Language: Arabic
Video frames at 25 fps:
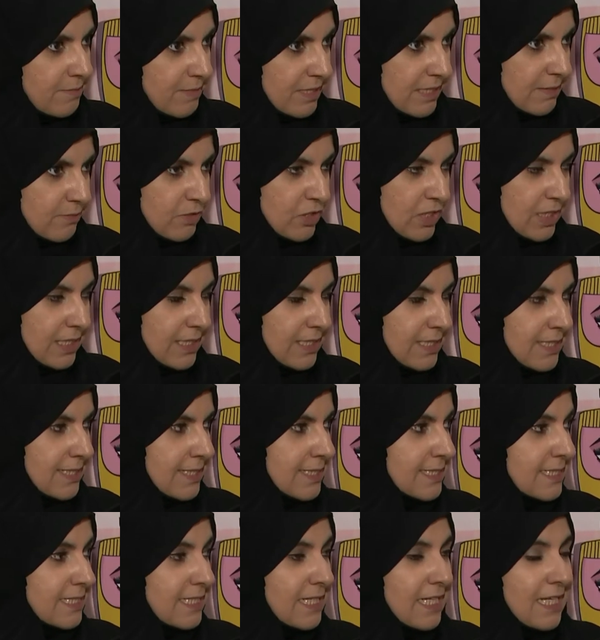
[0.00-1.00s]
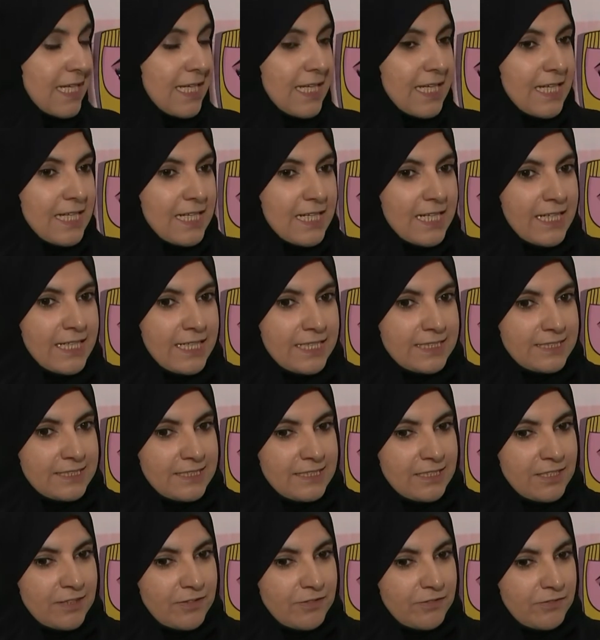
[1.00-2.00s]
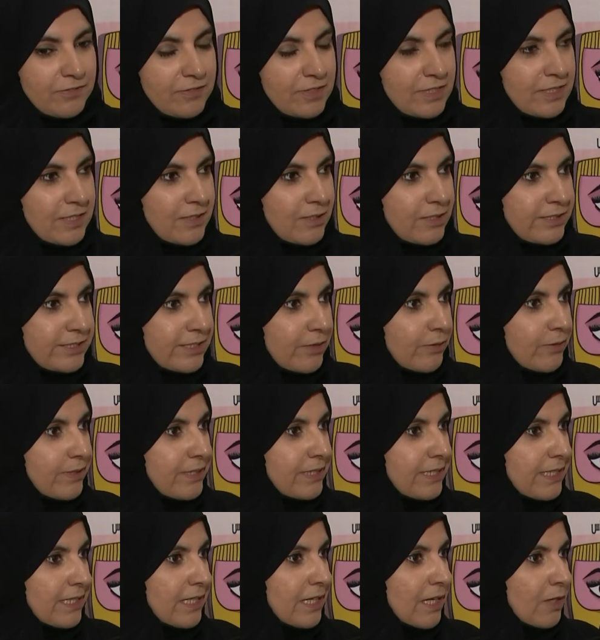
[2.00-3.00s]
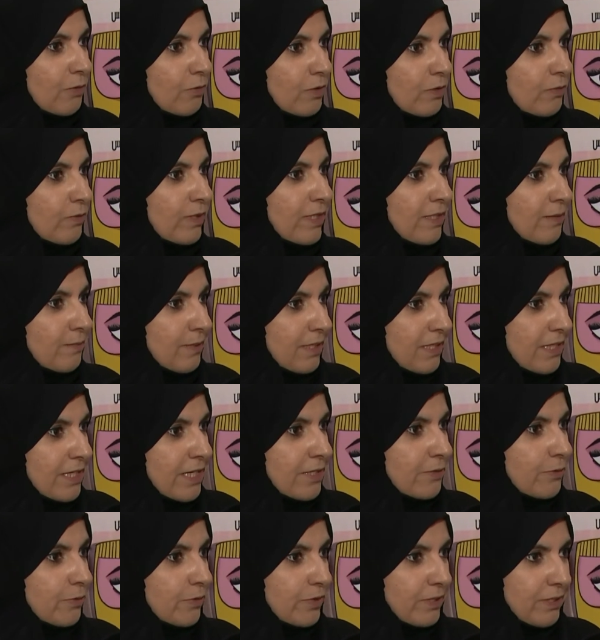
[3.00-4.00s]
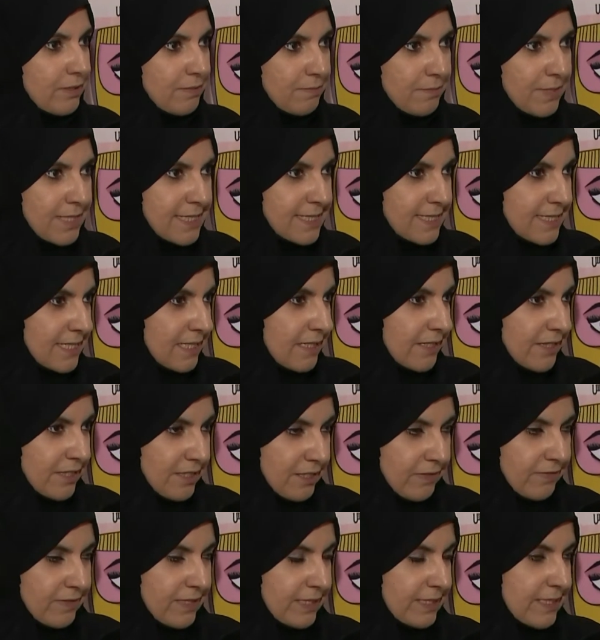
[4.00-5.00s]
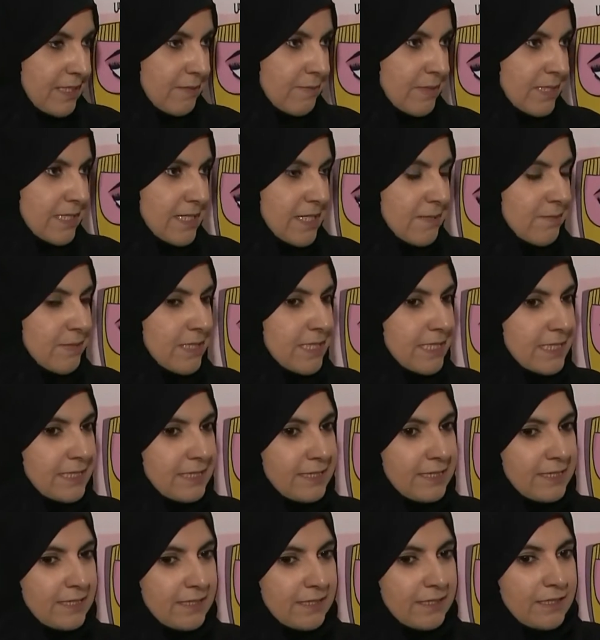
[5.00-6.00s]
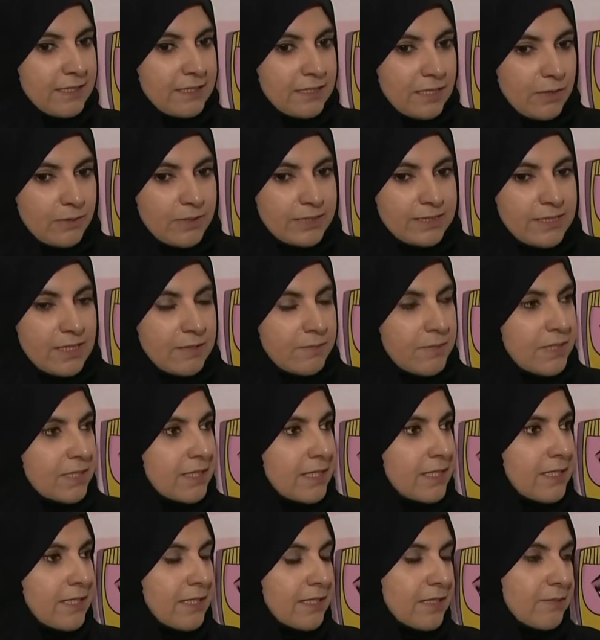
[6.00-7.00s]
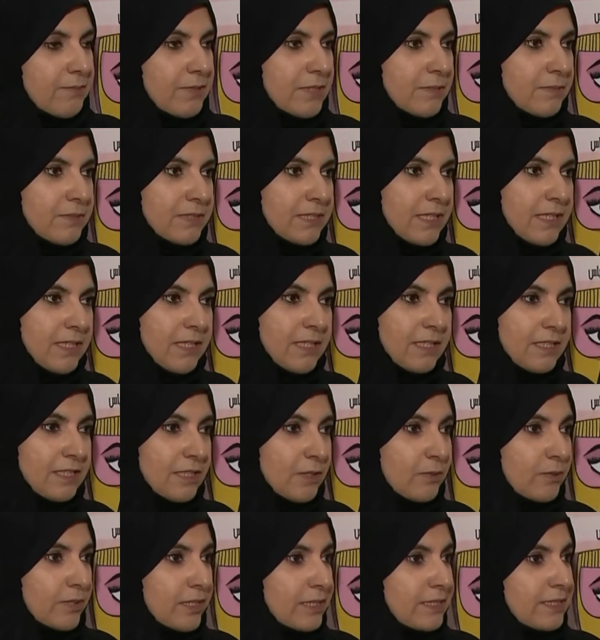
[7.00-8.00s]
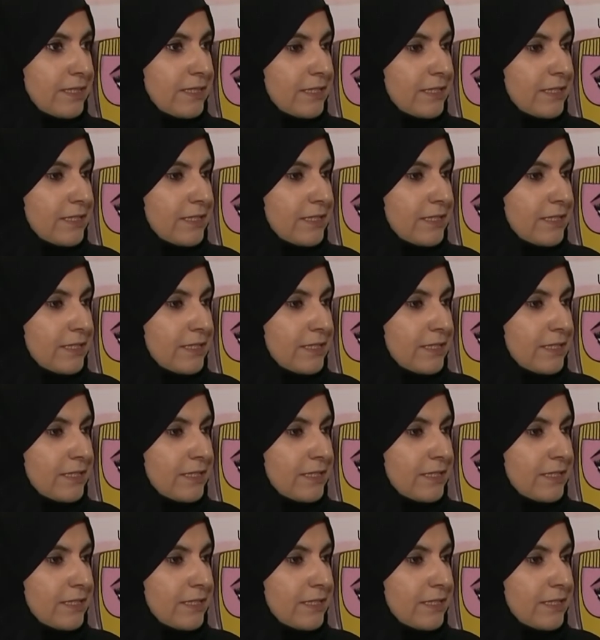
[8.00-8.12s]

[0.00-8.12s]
المراه بشكل خاص لاحظت ان التوعيه او الوعي بالقانون ما زال ضعيف لدى المراه الاماراتيه دوله الامارات العربيه المتحده دوره